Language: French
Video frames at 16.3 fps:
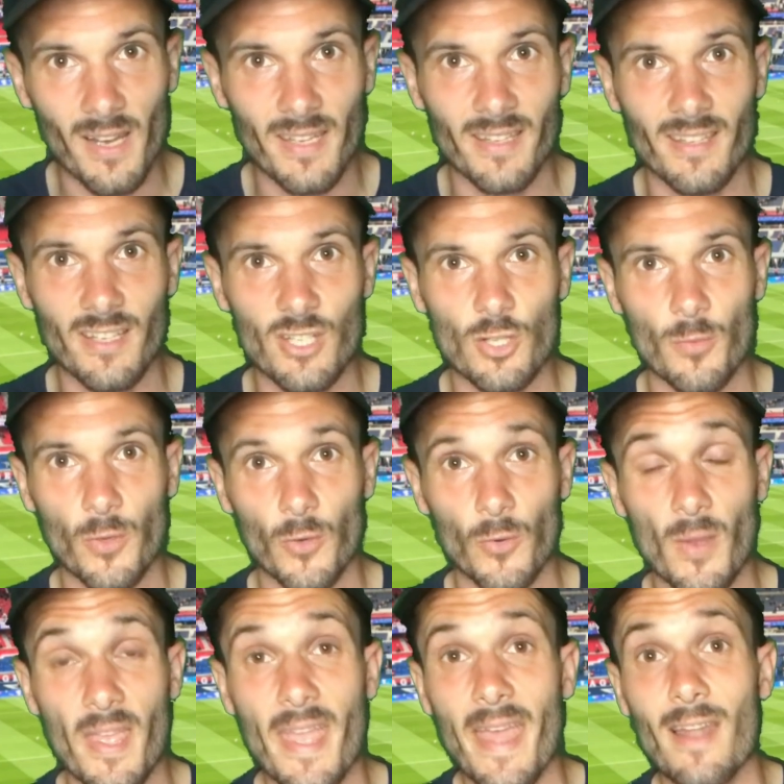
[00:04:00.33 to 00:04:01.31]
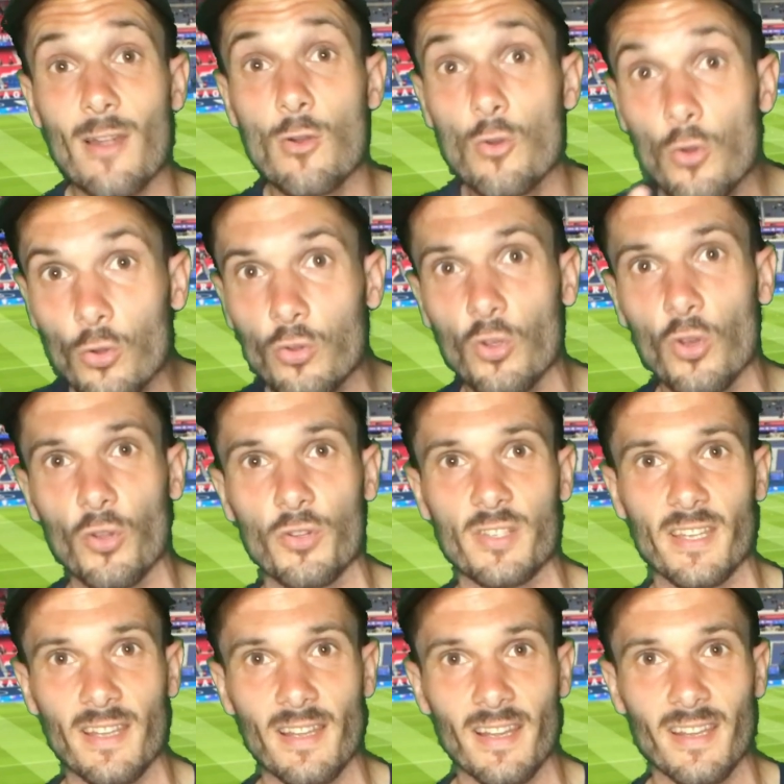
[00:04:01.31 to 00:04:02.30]
Ligue des Champions et être l'auteur de
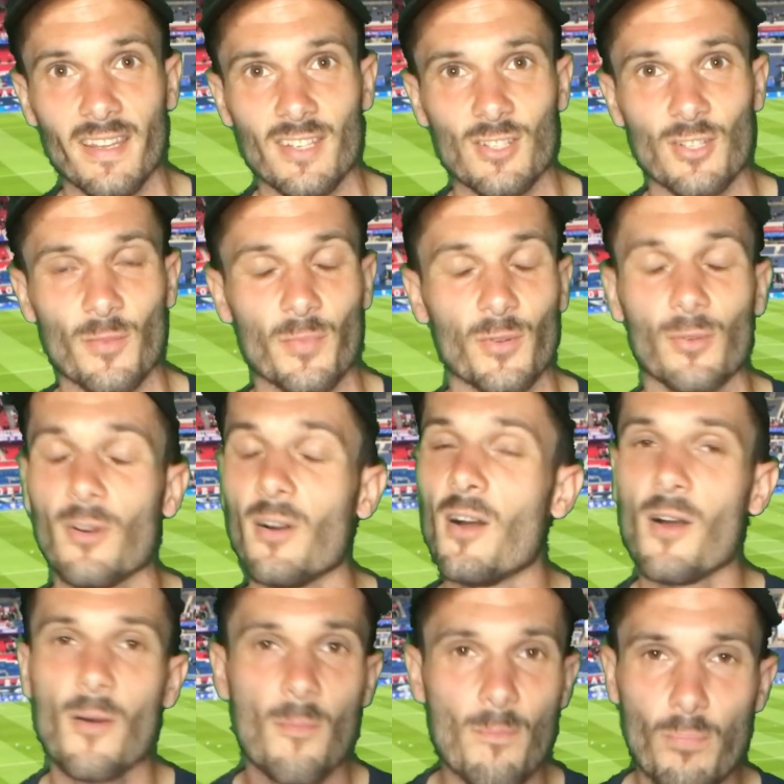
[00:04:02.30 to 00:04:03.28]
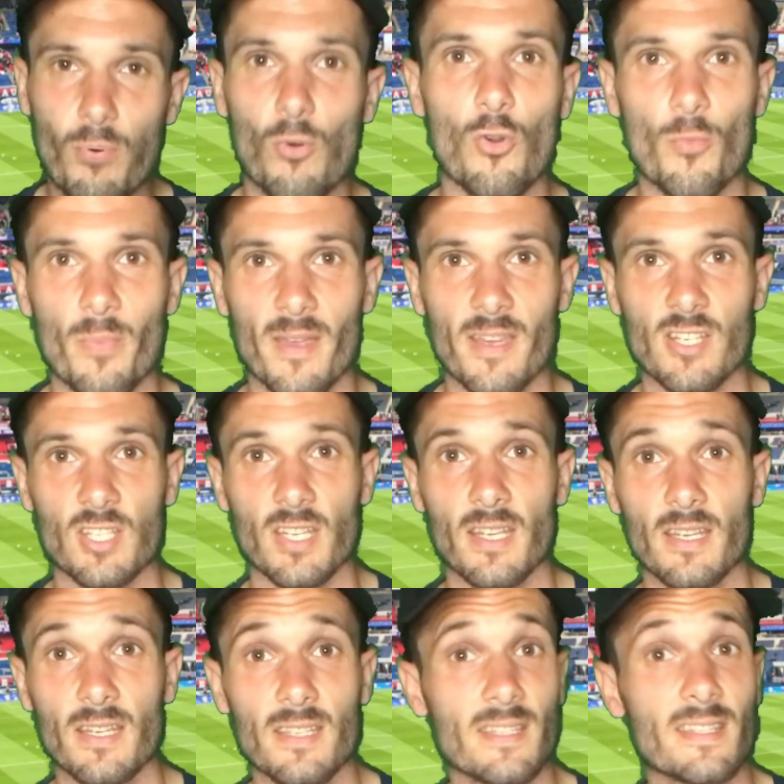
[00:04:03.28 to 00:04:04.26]
cette Ligue des Champions pour le PSG.
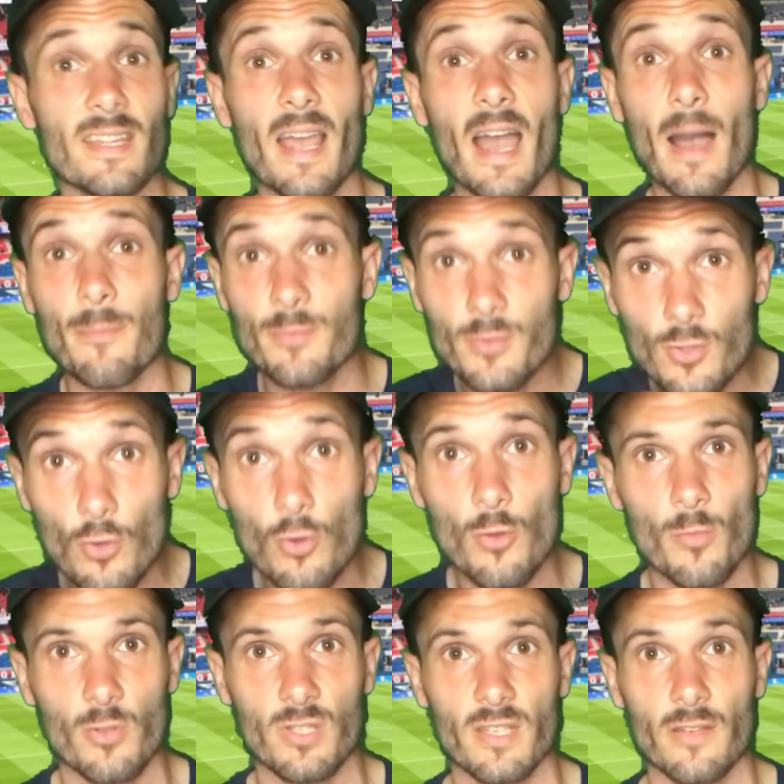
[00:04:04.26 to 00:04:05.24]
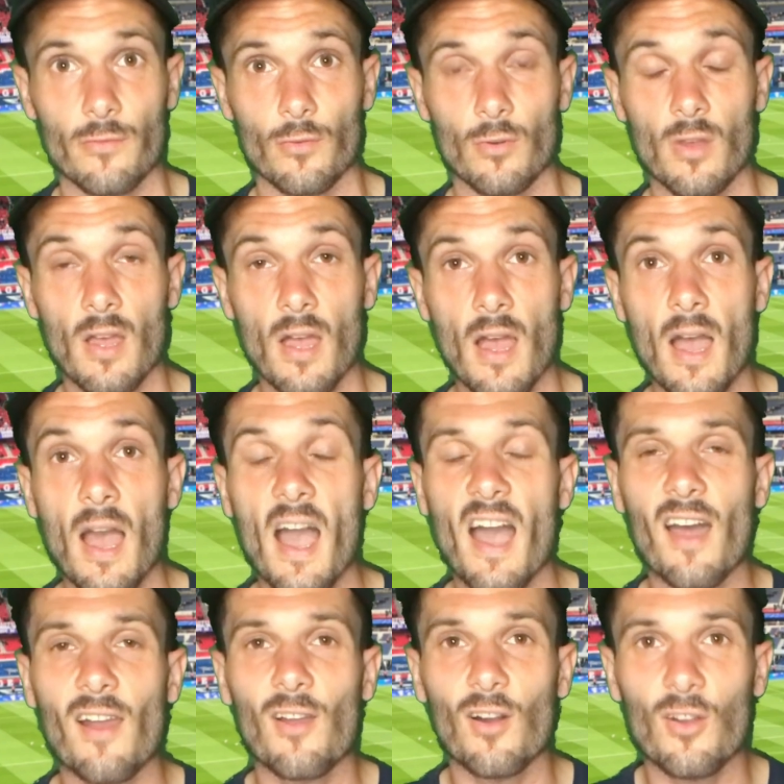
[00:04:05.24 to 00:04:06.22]
C'est absolument ce qu'il veut.
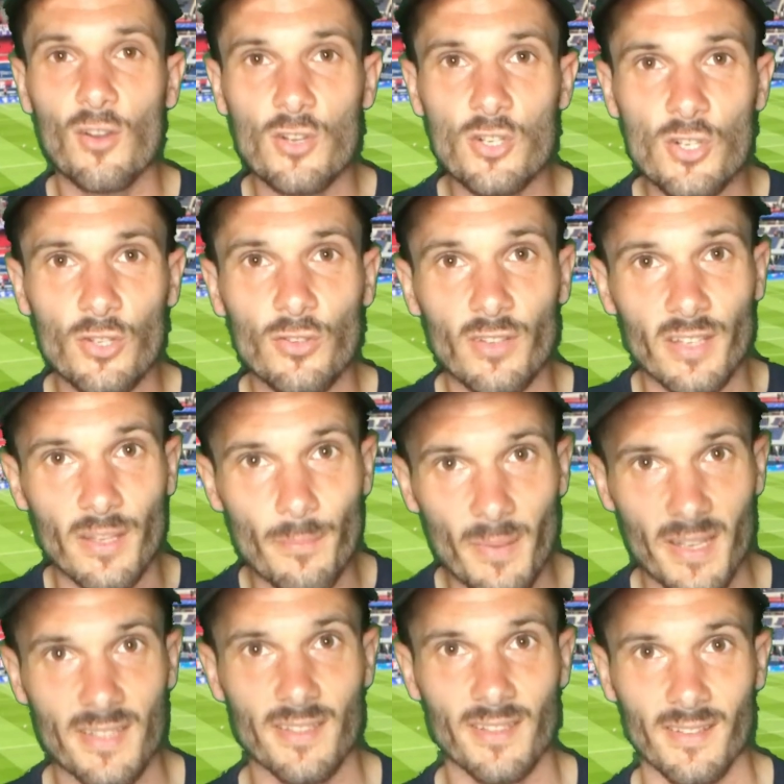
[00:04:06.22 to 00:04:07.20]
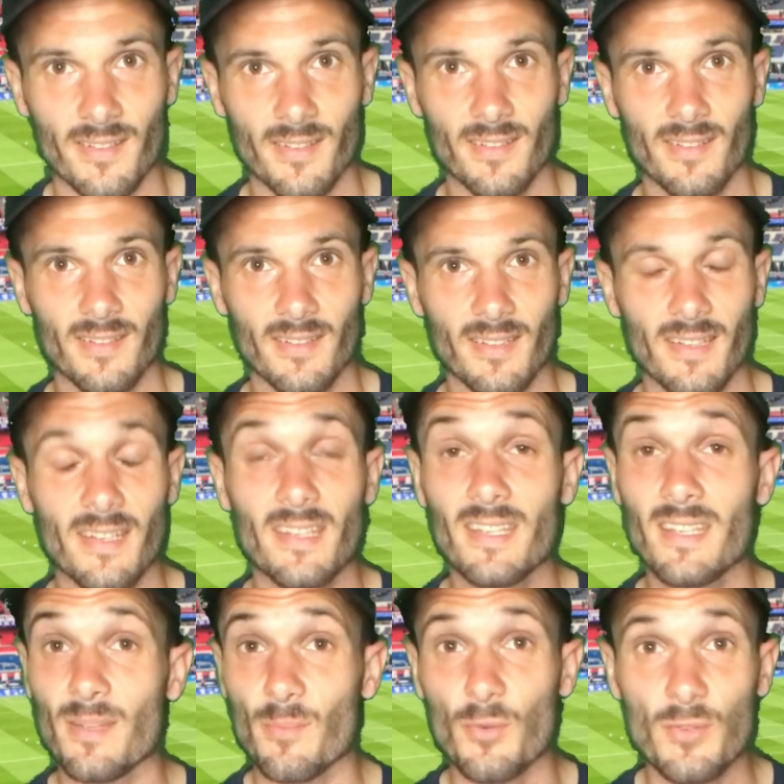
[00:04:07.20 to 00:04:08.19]
Alors quand j'entends des personnes
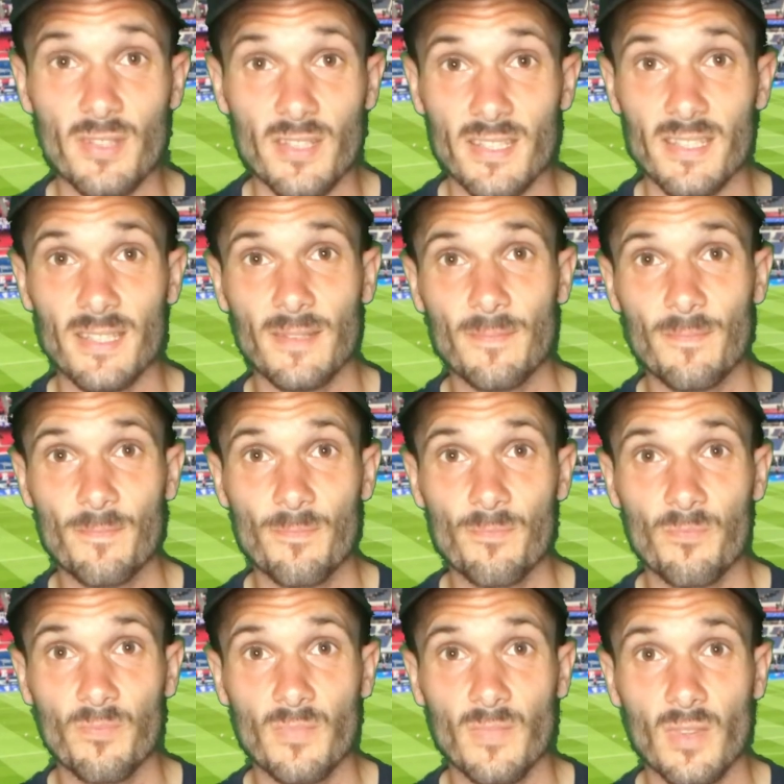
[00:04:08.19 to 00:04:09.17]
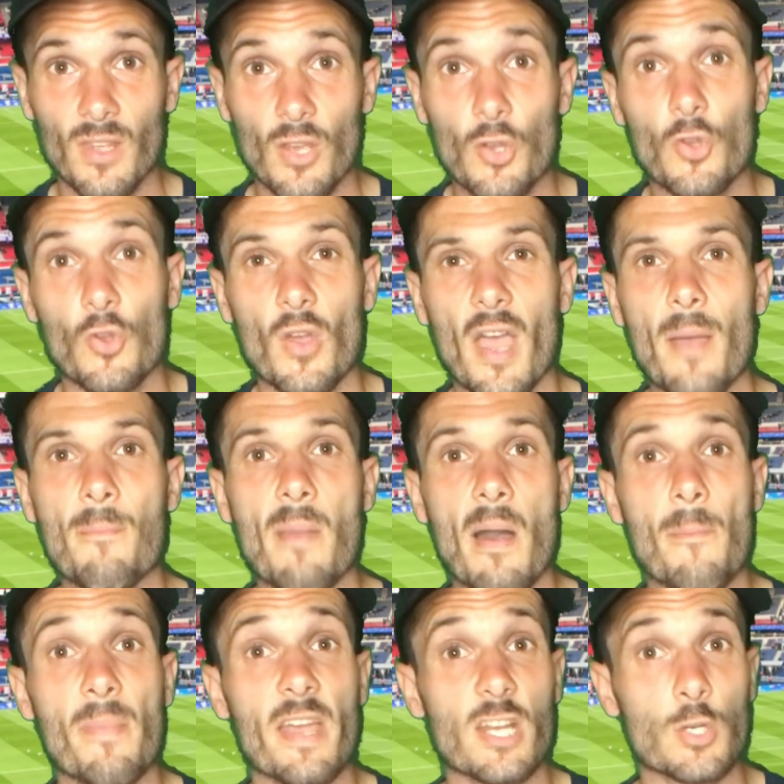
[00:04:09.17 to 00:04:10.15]
qui me disent que
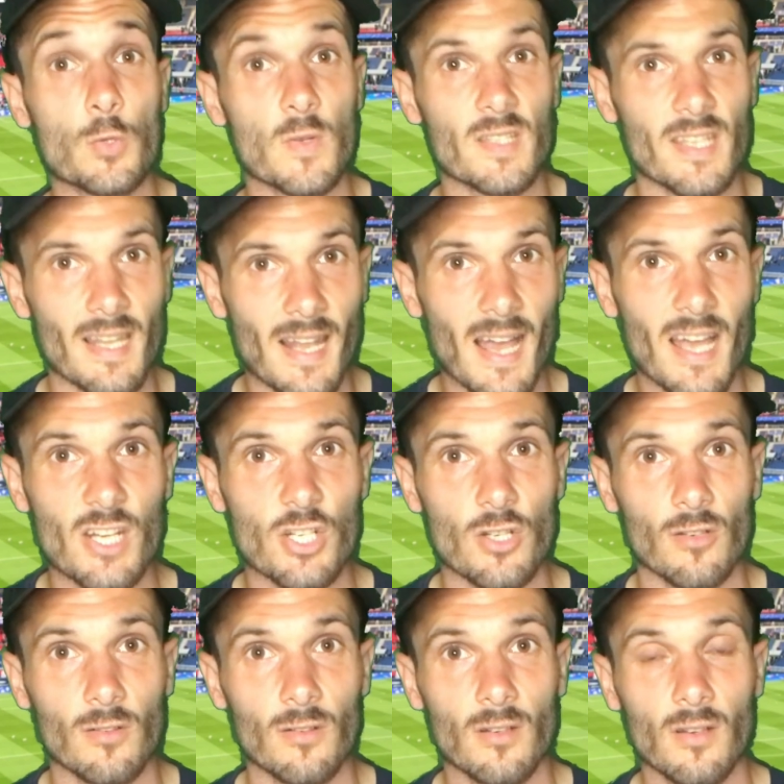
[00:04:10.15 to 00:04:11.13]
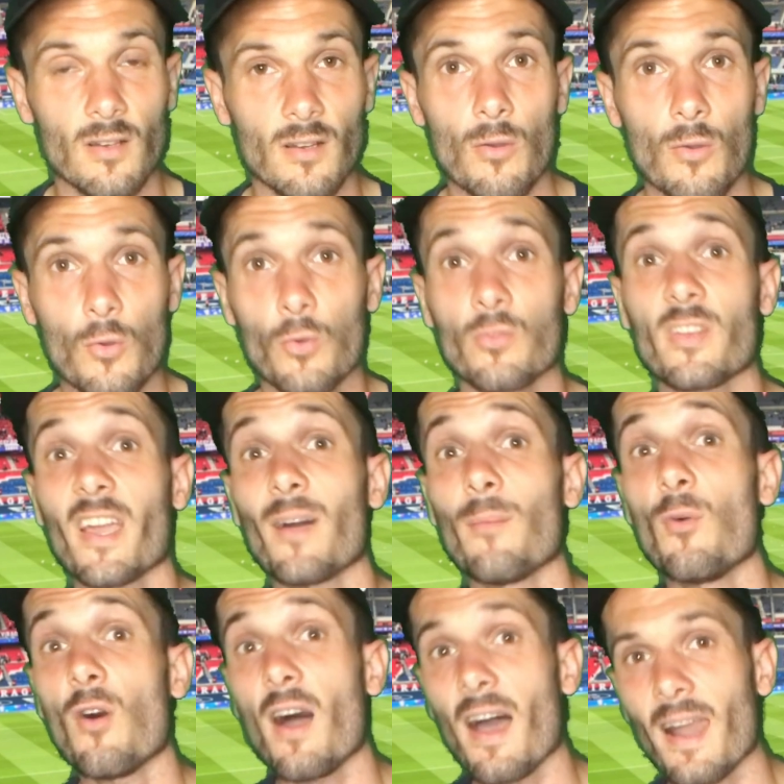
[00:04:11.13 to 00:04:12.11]
Mbappé a choisi l'argent
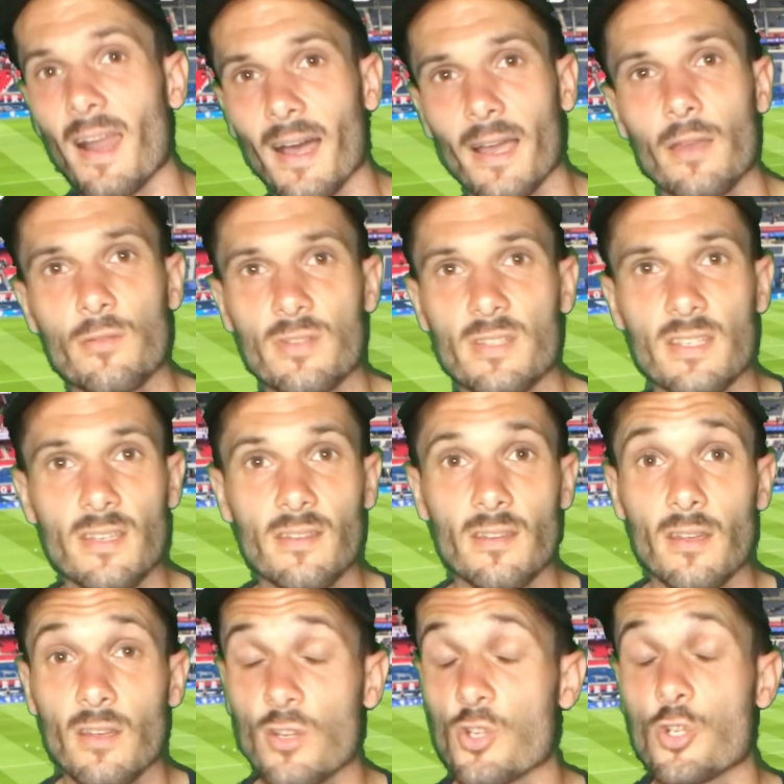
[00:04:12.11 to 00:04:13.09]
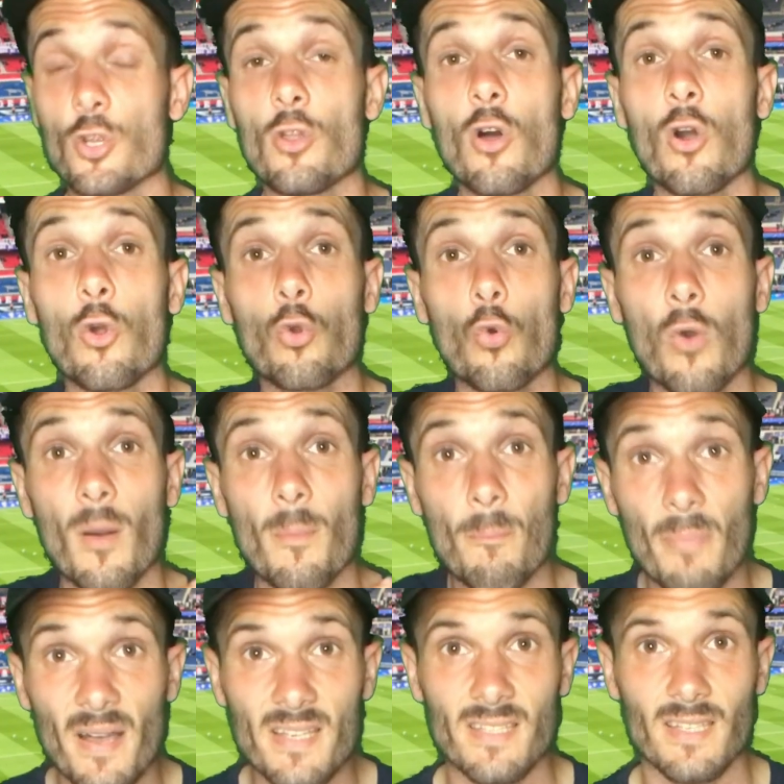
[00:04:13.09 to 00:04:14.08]
Contrairement à la réussite, je n'en crois
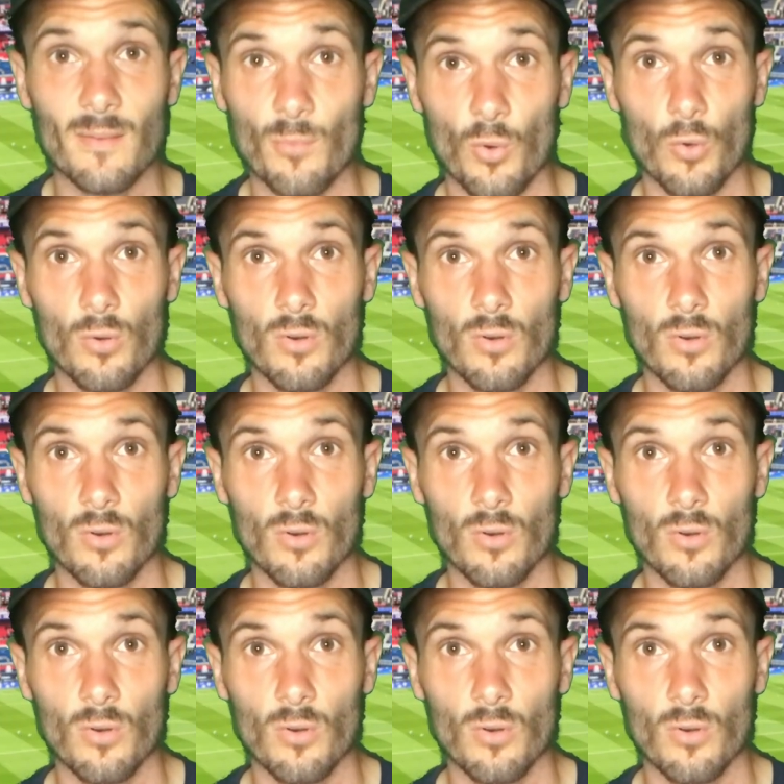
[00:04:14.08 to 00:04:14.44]
pas un mot.